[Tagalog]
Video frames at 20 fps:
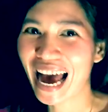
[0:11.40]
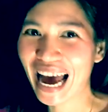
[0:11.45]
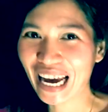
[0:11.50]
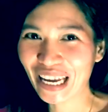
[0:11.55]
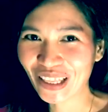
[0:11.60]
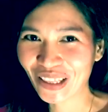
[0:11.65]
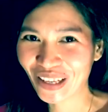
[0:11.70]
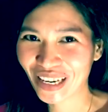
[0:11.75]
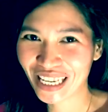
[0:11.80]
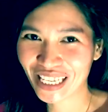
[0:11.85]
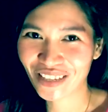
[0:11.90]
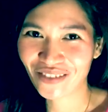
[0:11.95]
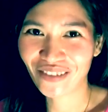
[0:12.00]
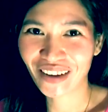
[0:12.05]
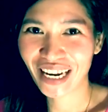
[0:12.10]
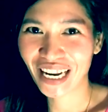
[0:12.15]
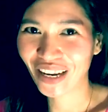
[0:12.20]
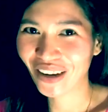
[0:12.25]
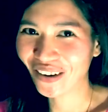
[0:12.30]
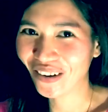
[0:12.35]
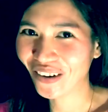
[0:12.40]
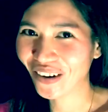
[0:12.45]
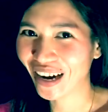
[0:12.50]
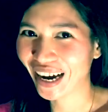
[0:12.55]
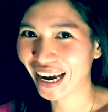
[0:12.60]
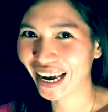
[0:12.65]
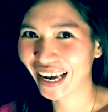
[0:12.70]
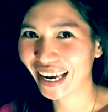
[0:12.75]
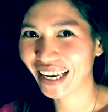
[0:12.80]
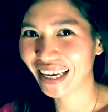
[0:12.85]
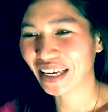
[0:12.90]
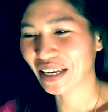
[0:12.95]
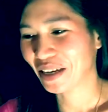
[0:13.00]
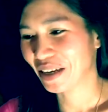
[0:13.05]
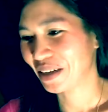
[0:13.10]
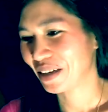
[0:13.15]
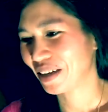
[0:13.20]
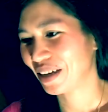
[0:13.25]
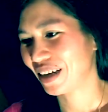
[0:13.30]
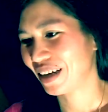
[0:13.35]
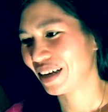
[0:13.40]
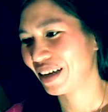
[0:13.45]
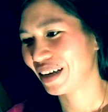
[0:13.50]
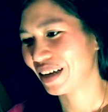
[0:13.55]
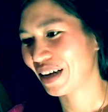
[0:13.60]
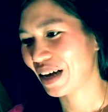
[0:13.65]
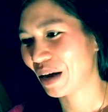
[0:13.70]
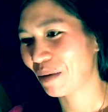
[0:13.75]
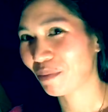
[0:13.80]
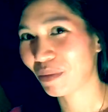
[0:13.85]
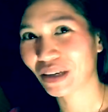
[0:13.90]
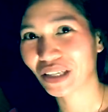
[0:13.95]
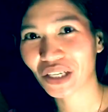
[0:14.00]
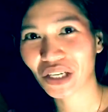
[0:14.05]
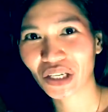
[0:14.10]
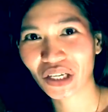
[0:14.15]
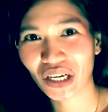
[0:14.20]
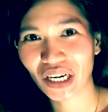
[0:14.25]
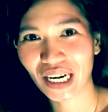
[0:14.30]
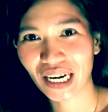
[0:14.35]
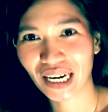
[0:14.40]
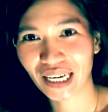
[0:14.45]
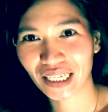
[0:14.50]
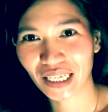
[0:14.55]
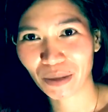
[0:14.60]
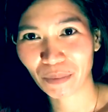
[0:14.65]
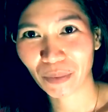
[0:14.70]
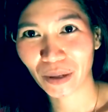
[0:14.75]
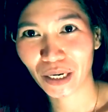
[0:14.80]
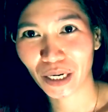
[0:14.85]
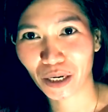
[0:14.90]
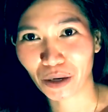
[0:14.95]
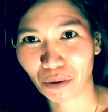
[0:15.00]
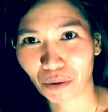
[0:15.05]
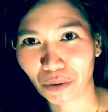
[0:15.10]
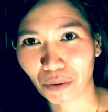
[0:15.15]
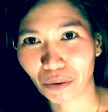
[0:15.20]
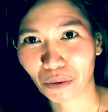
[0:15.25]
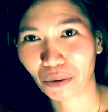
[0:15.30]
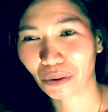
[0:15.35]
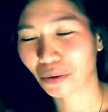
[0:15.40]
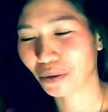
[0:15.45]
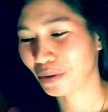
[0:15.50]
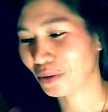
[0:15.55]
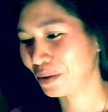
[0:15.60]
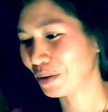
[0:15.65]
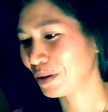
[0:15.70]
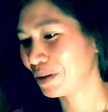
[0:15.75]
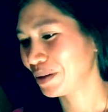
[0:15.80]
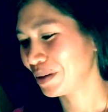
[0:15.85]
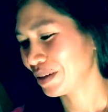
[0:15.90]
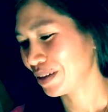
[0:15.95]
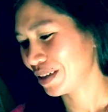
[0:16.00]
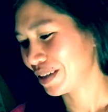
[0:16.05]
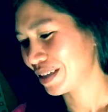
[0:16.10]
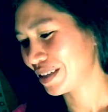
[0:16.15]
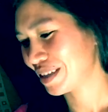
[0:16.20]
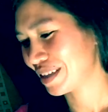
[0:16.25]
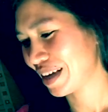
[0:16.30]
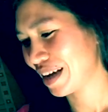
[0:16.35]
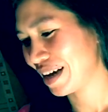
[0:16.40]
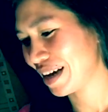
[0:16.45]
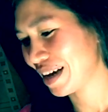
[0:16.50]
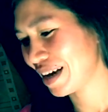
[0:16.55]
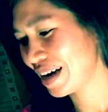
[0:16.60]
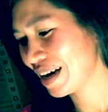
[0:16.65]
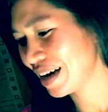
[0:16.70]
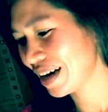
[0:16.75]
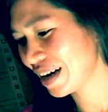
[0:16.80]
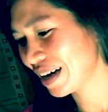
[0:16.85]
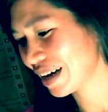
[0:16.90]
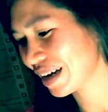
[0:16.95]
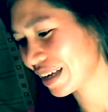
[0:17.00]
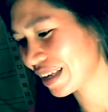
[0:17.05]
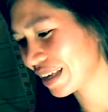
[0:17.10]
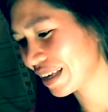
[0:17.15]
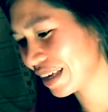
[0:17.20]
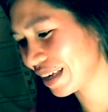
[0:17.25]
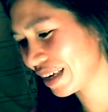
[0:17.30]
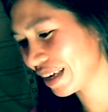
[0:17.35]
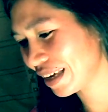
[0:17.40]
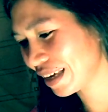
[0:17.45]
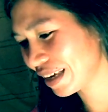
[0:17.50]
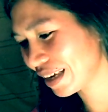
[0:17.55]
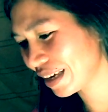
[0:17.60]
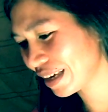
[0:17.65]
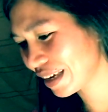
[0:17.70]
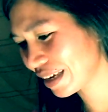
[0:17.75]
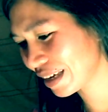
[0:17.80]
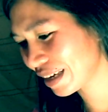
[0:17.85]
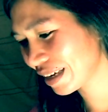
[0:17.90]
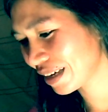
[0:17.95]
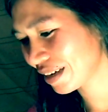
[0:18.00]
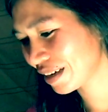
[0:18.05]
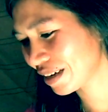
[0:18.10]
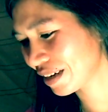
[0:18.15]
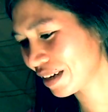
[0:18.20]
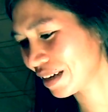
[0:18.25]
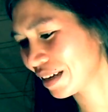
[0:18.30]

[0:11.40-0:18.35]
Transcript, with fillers: Ang today's video ay mag-share lang naman ako sa aking